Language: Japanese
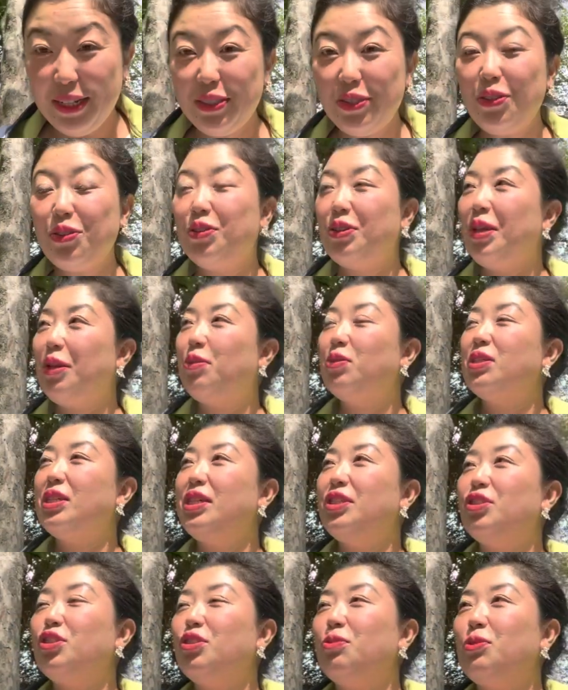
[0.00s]
ちょっとね、午
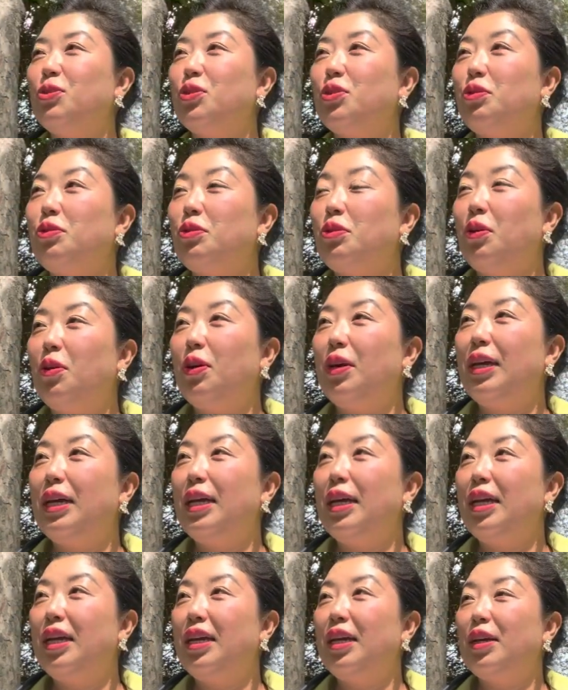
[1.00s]
前中もちょっと、
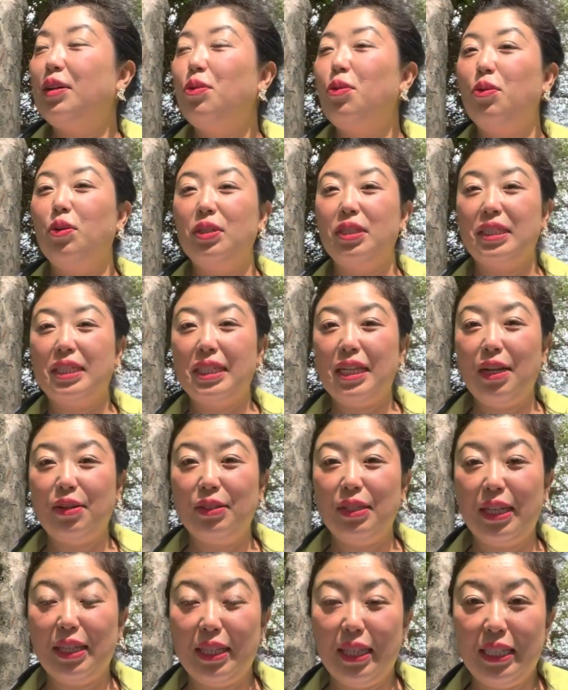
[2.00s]
えー、午後に近
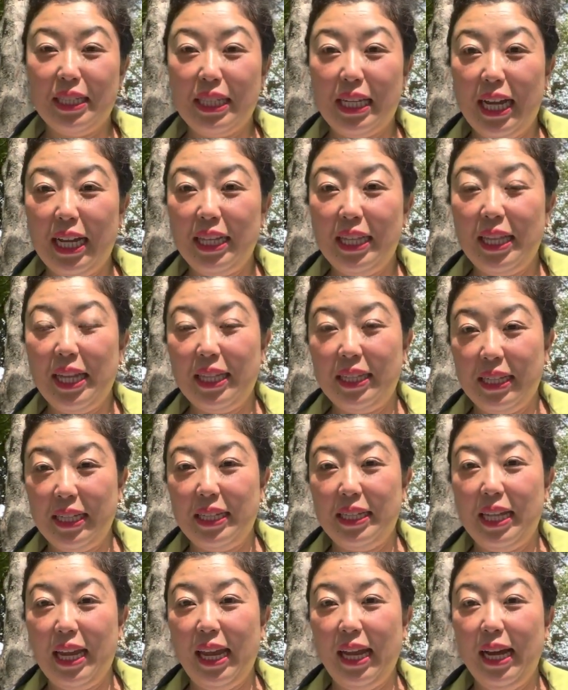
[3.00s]
くなった時間になって
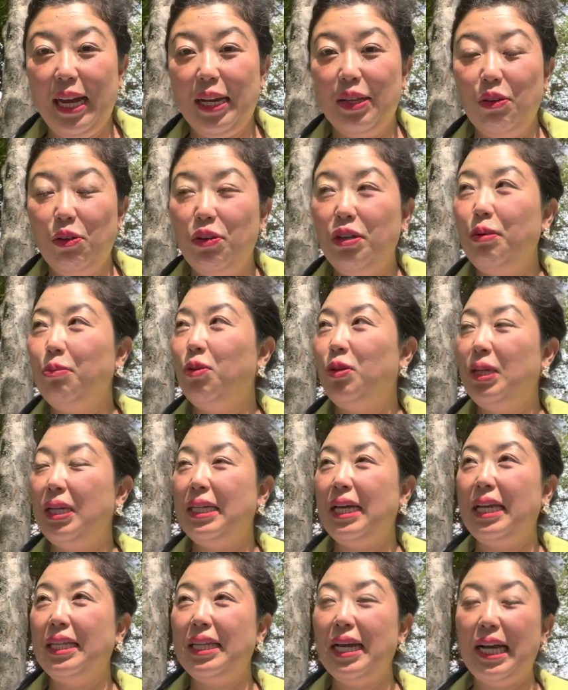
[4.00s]
きて、あの、日も
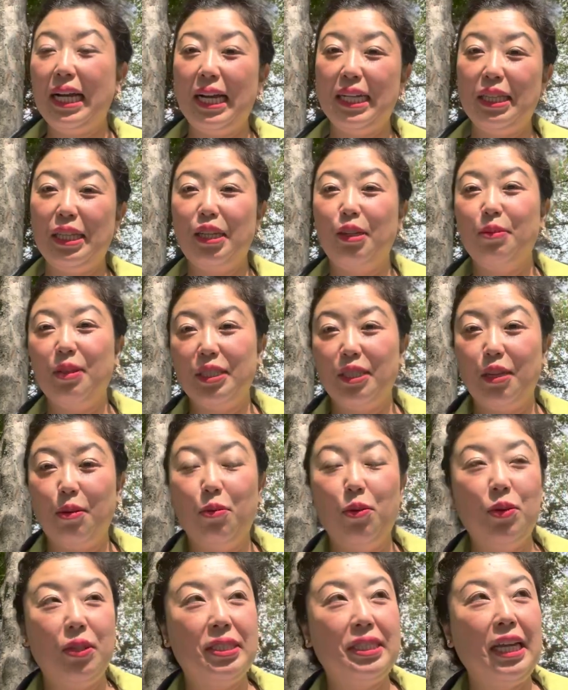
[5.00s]
ね、だんだん上がってきました。
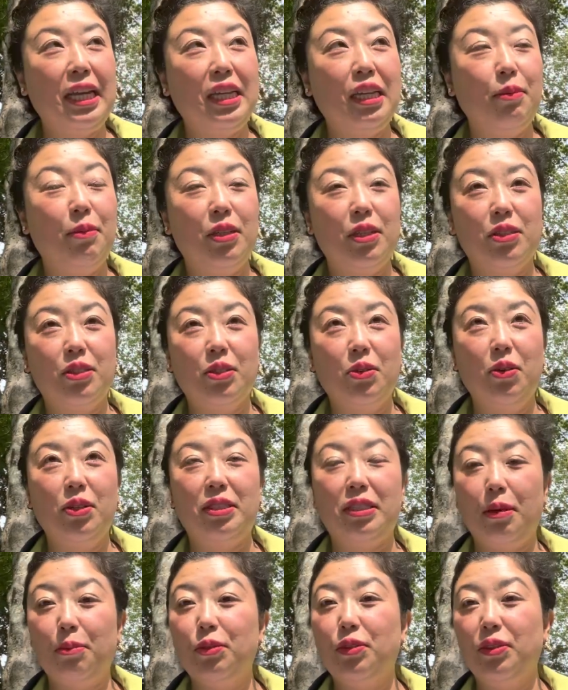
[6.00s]
もうね、さっきまですご
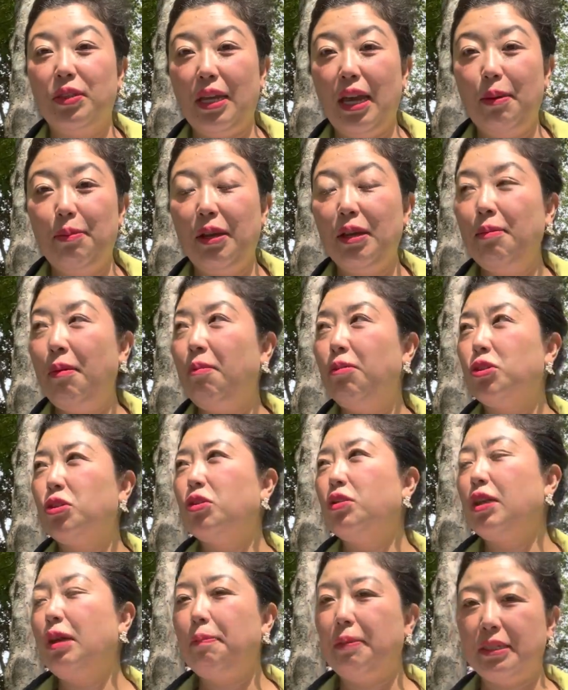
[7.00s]
い寒くて、まあ今も
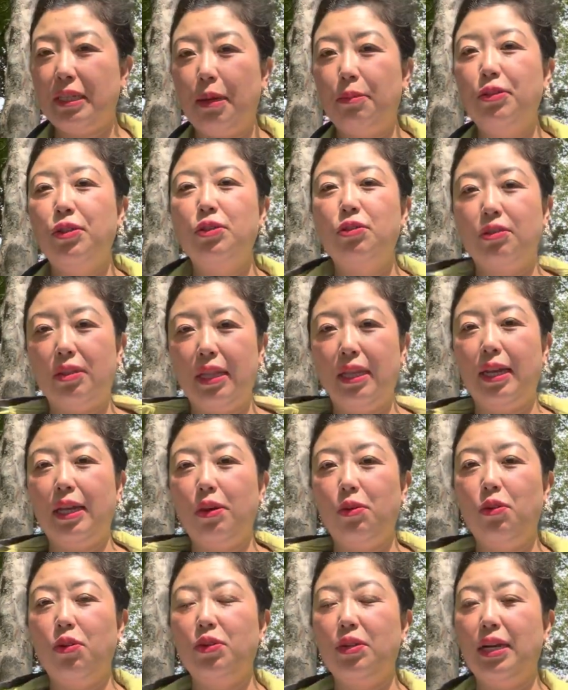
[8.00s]
ちょっとやっぱ寒いので
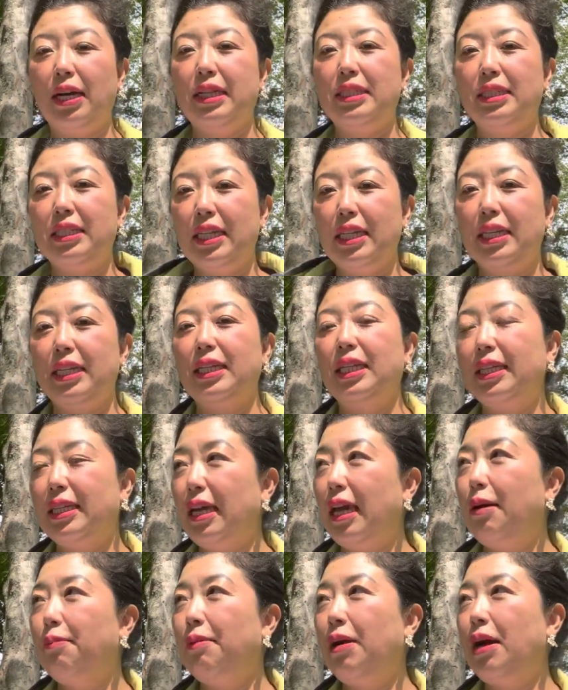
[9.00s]
ね、こういう感じで着て
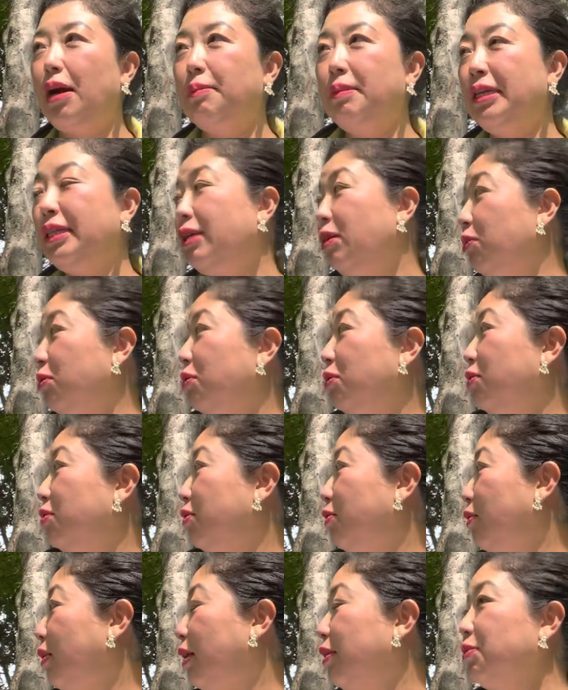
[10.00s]
て、まあみんなほとん
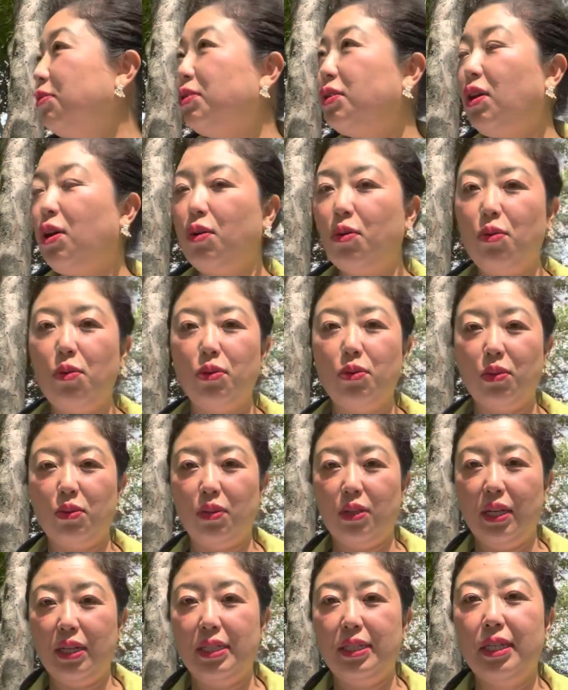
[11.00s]
ど他の人はコート
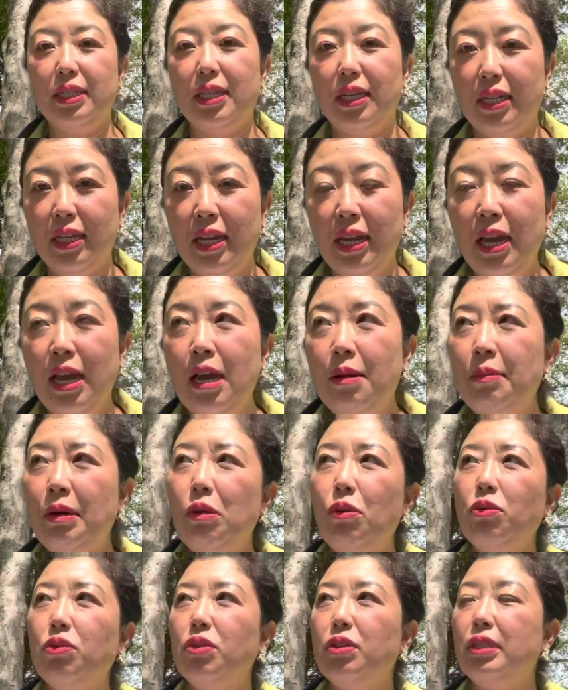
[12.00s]
とか着てたり、まあ
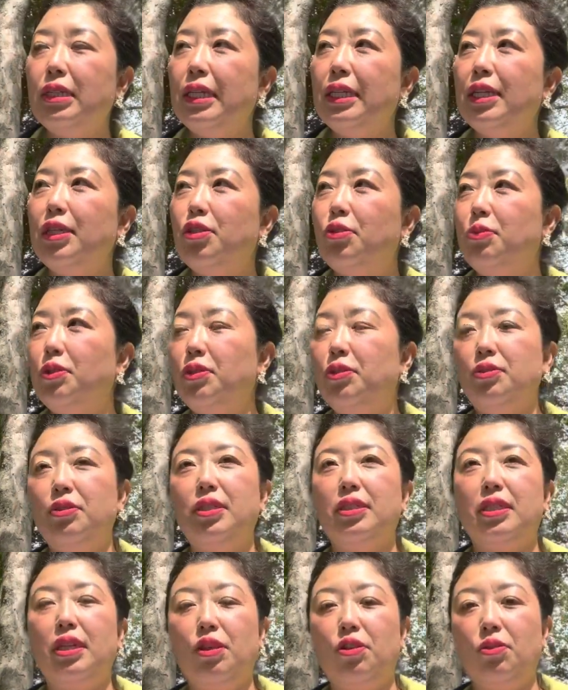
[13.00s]
コート着てない人もいるん
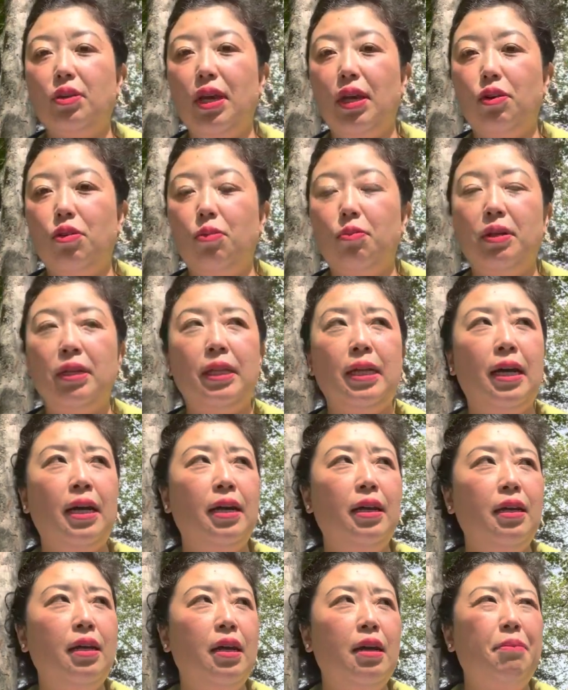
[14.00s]
ですけど、結構みんな、
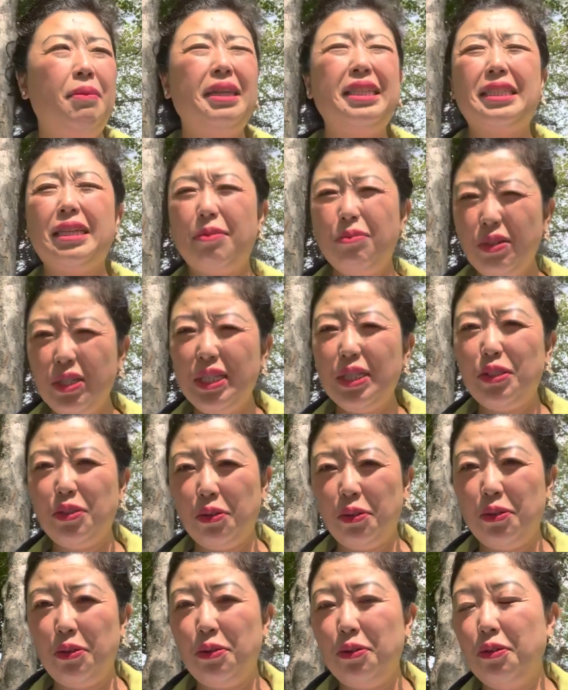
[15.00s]
まだ寒いんです
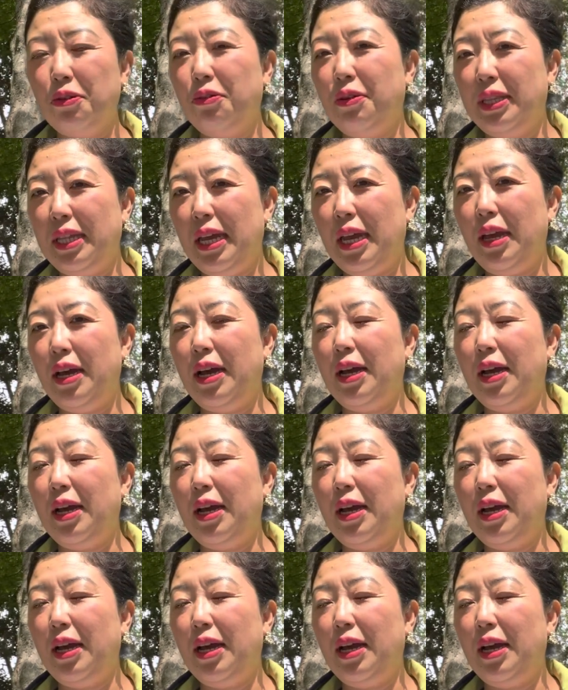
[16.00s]
よ、ロンドンはね。